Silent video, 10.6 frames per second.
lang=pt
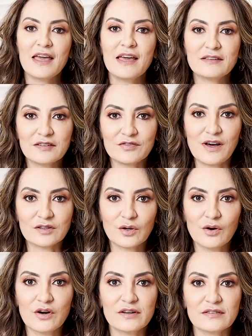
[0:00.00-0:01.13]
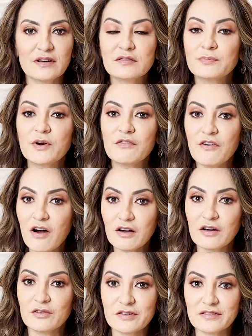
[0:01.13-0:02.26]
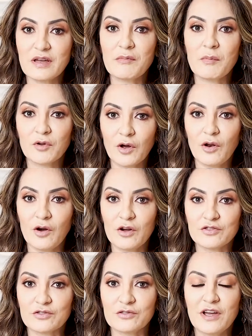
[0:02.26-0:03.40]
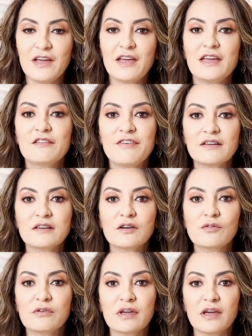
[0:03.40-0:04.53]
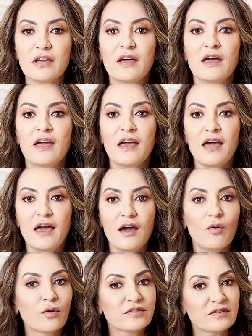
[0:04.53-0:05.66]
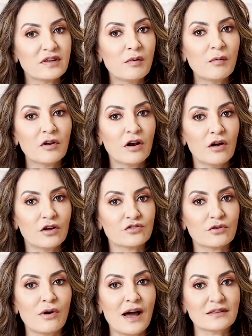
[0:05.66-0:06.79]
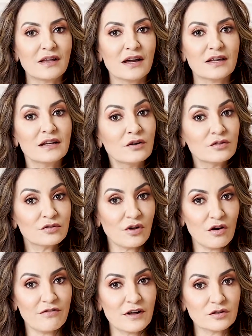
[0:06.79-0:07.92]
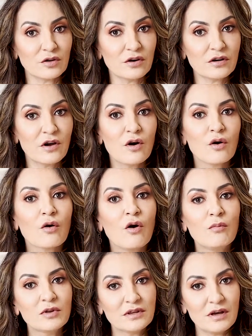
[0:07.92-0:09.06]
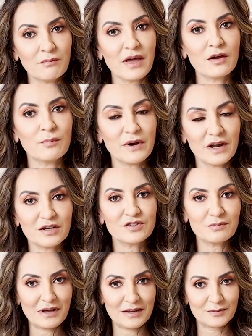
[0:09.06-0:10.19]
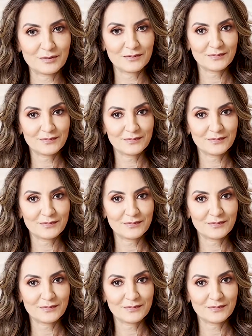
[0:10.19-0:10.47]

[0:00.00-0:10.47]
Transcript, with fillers: Esses fatores, eles provocam o sistema imunológico e fazem com que é, o sistema imunológico ataque não só o fator, como também o preenchimento.